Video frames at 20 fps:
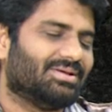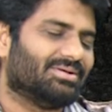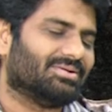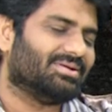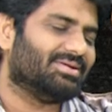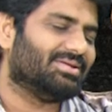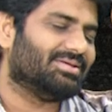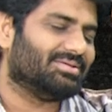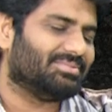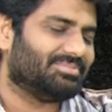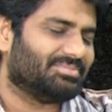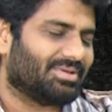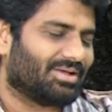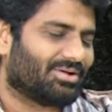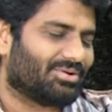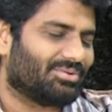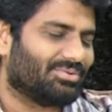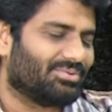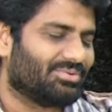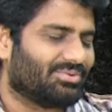నాకంటే
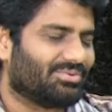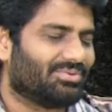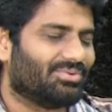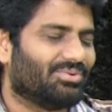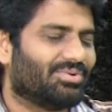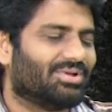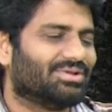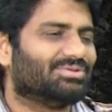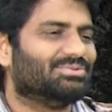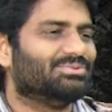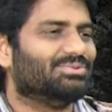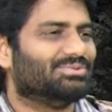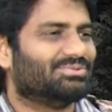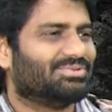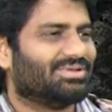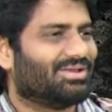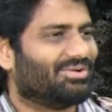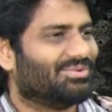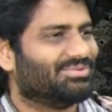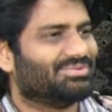ఎక్కడో ఒక లొకేషన్
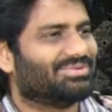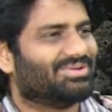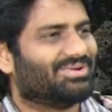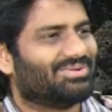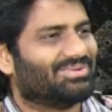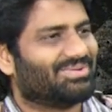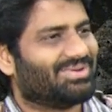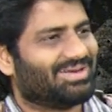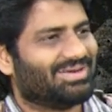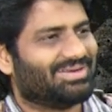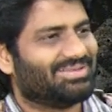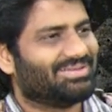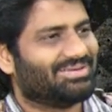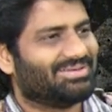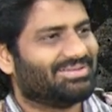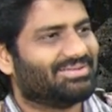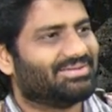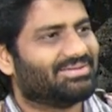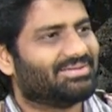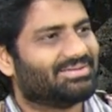చూస్తే ఆలోచన రావడం
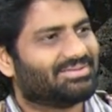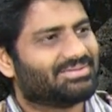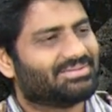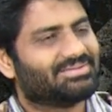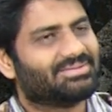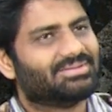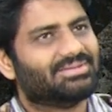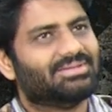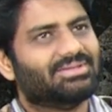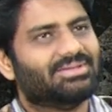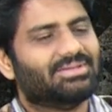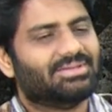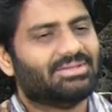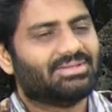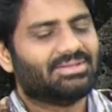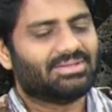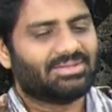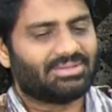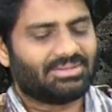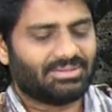అలాంటిదేం లేదండి
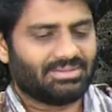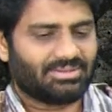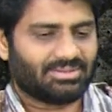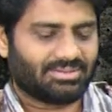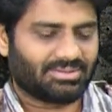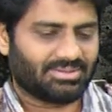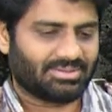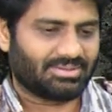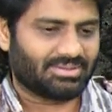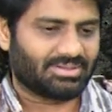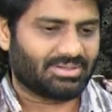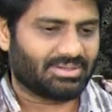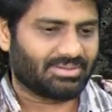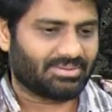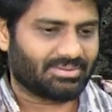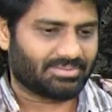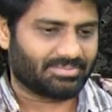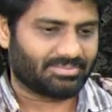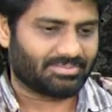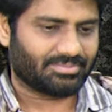
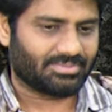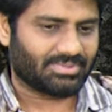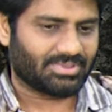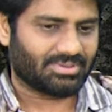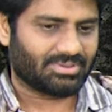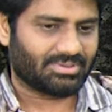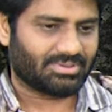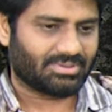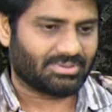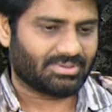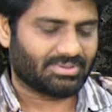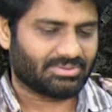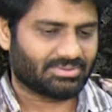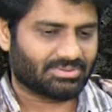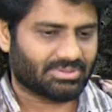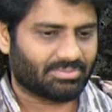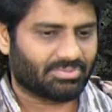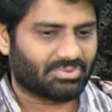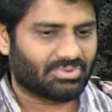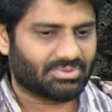అంటే
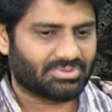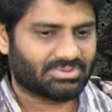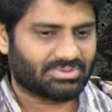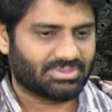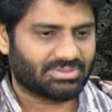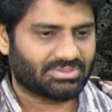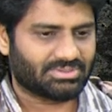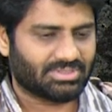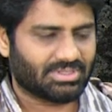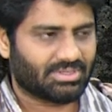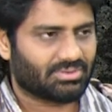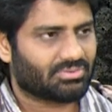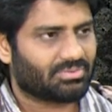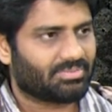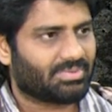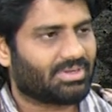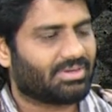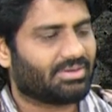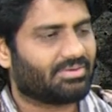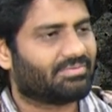స్క్రిప్ట్ వచ్చేసి నాకు
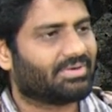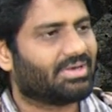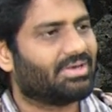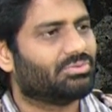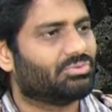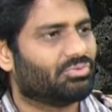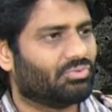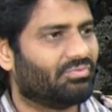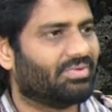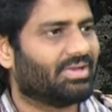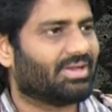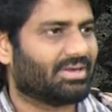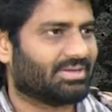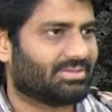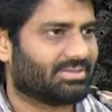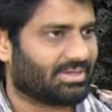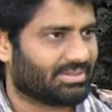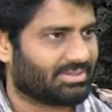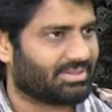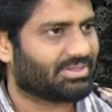మా ఫ్రెండ్ తూ
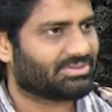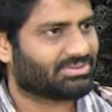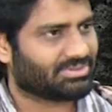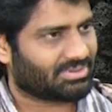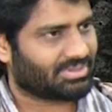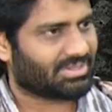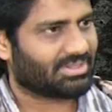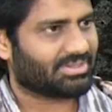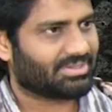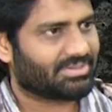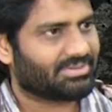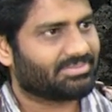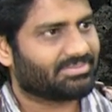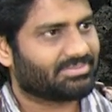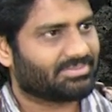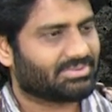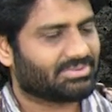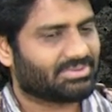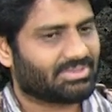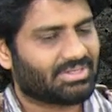వెంకట తను చేస్తారు కదా
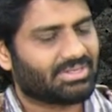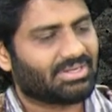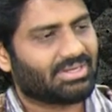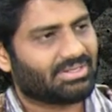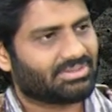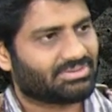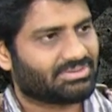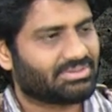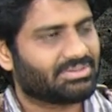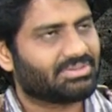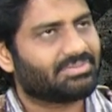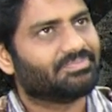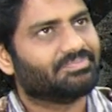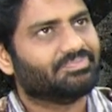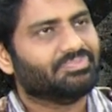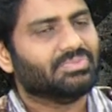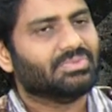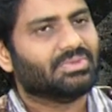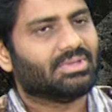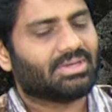ఇద్దరం కలిసి
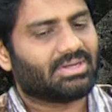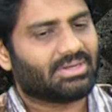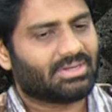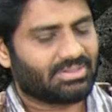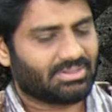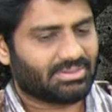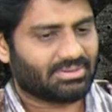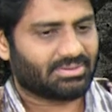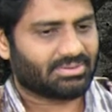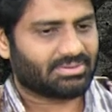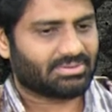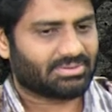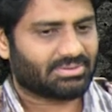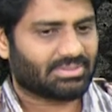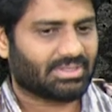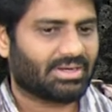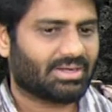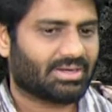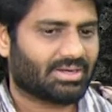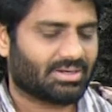అంటే
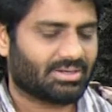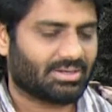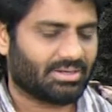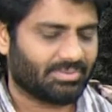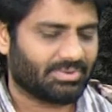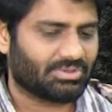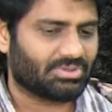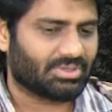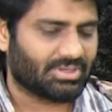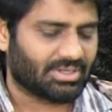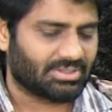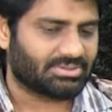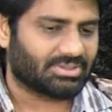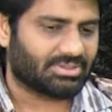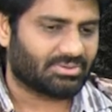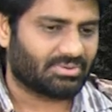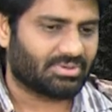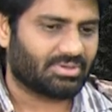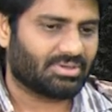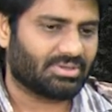తను ఎక్కడ నన్ను ఇద్దరం కలిసి
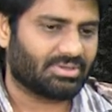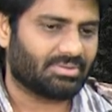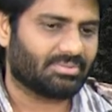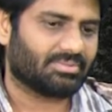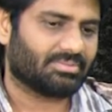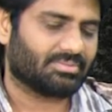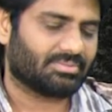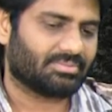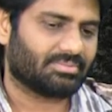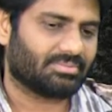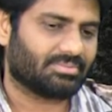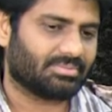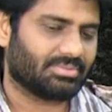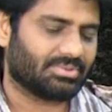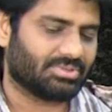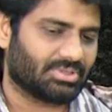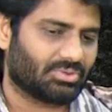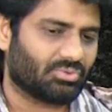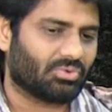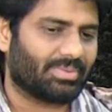అనుకుంటే
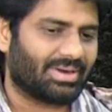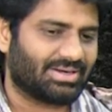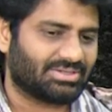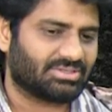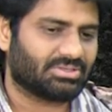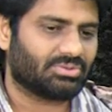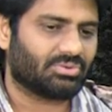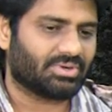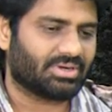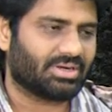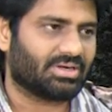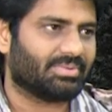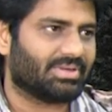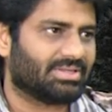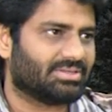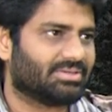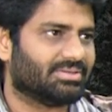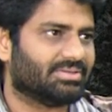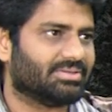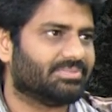ఇద్దరు ఒక మైండ్ సెట్ ఒకటే అండి
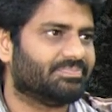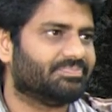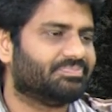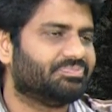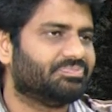మా ఇద్దరిది